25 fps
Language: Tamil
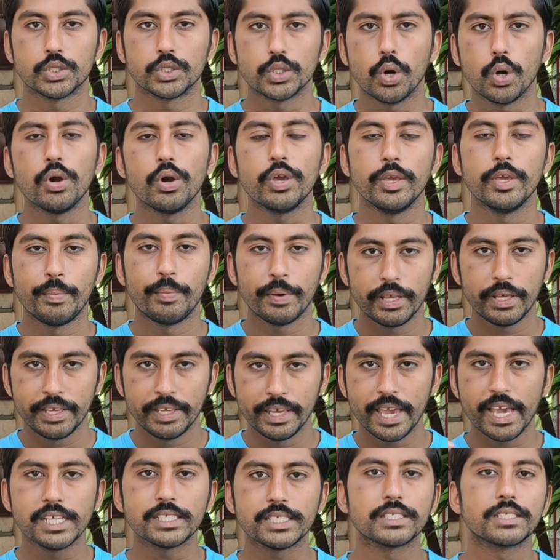ஸோ இப்படி
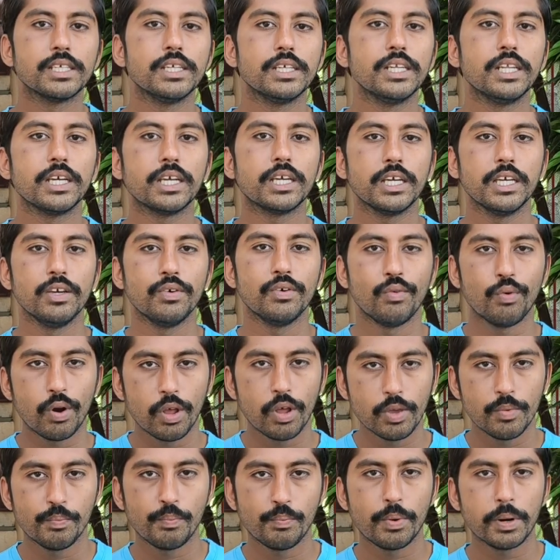ஏன் ஸ்கின்னுக்கு
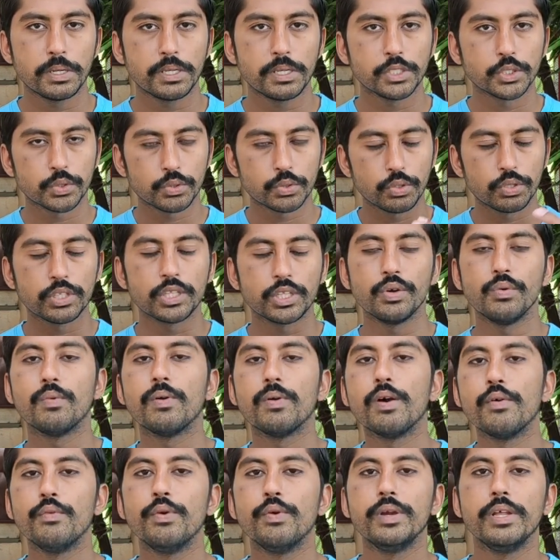இவ்வளோ இம்பார்ட்டன்ஸ் கொடுத்து
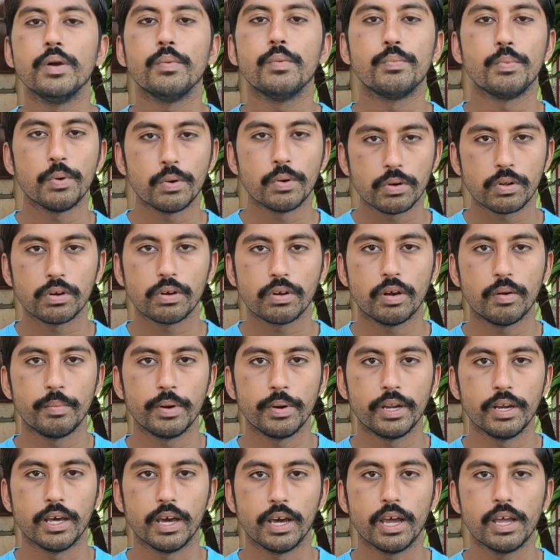இவ்வளோ வீடியோ போட்டிருக்கோம்
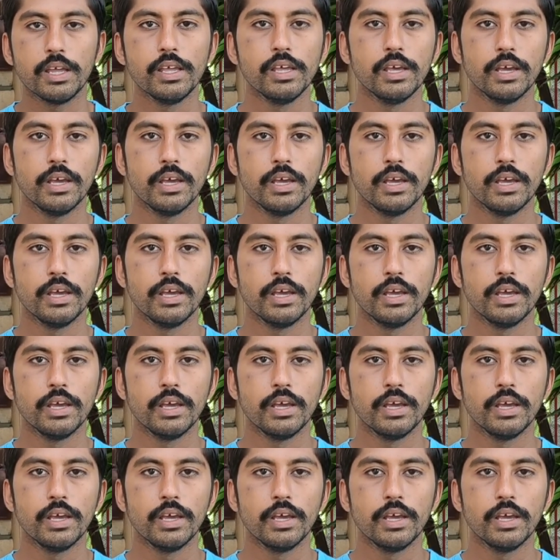அப்படின்னா